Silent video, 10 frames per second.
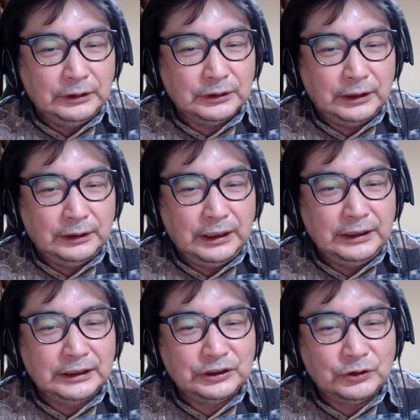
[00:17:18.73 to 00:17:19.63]
うかな、な
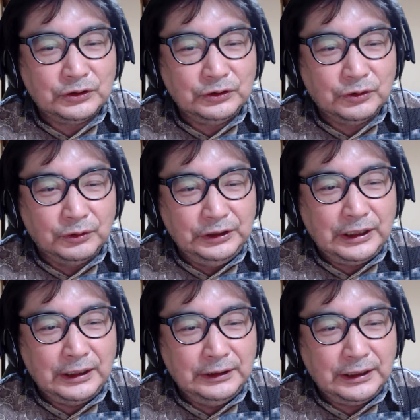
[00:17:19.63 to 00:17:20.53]
いがしろすると
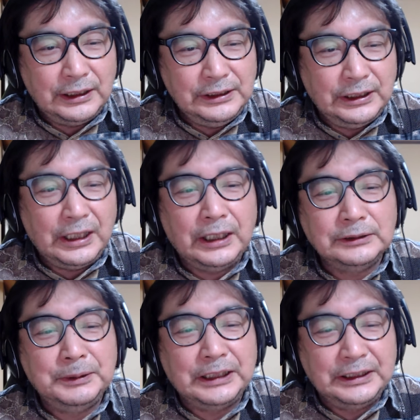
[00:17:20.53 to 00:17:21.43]
怒り
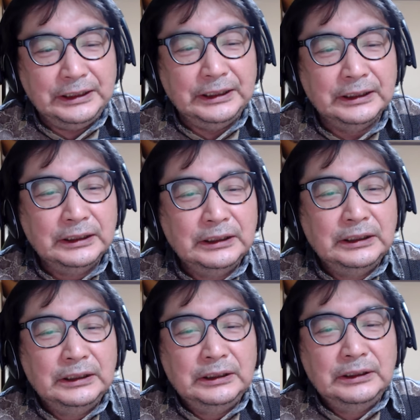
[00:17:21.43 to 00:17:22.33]
始めたり、
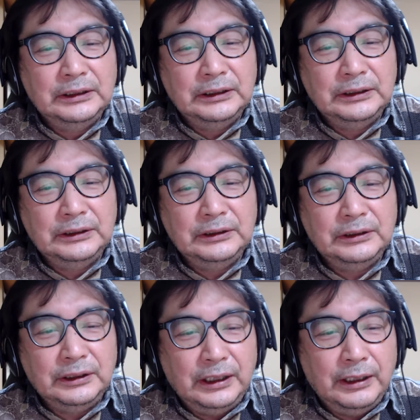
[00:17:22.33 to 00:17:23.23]
ね、
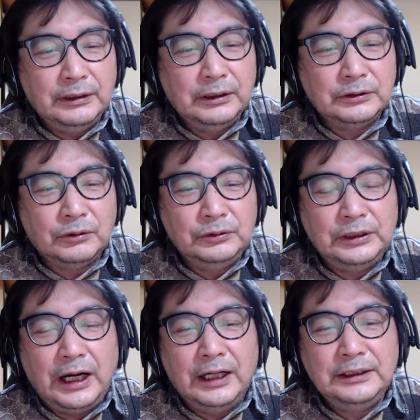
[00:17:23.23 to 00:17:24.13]
そういうふう
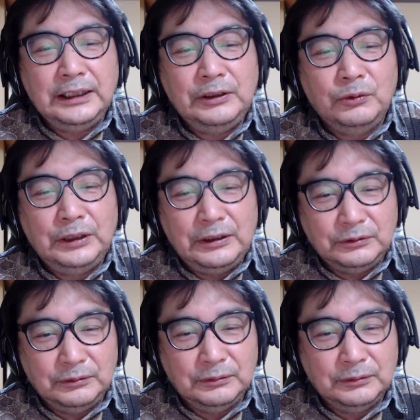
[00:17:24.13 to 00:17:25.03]
な反撃を受け
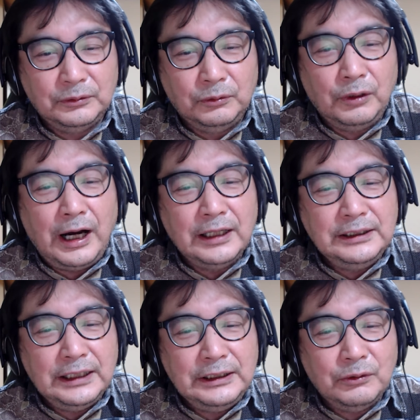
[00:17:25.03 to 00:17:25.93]
る。この
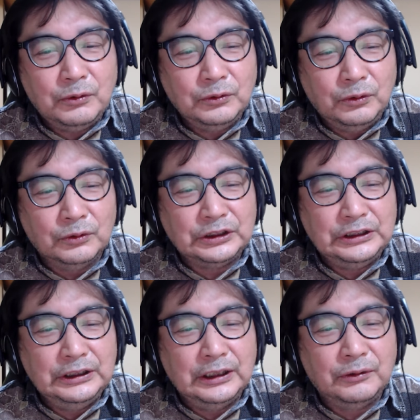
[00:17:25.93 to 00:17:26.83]
反撃のことを
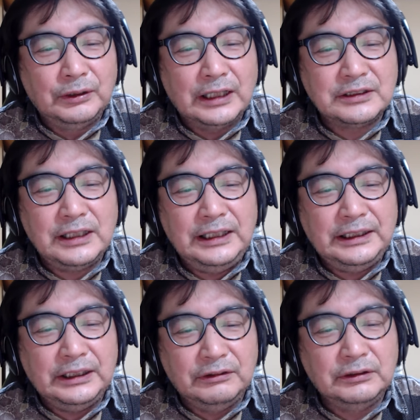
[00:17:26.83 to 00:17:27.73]

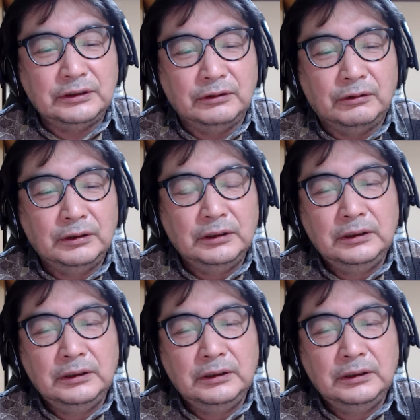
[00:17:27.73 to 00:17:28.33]
ガスライティングっていうの。